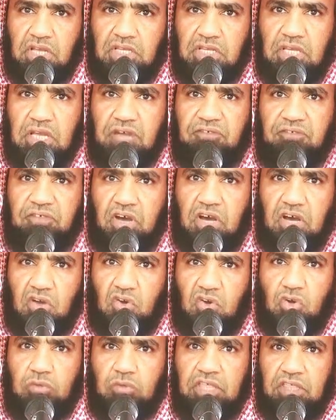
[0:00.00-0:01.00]
من
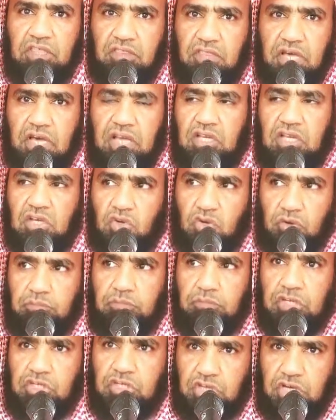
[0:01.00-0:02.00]
يفعل من
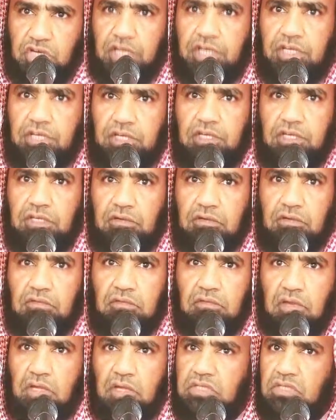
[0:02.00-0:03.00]
ذلكم من شيء
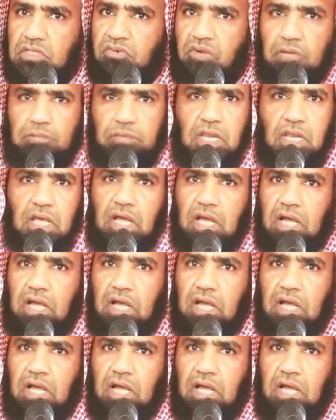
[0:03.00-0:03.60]
الجواب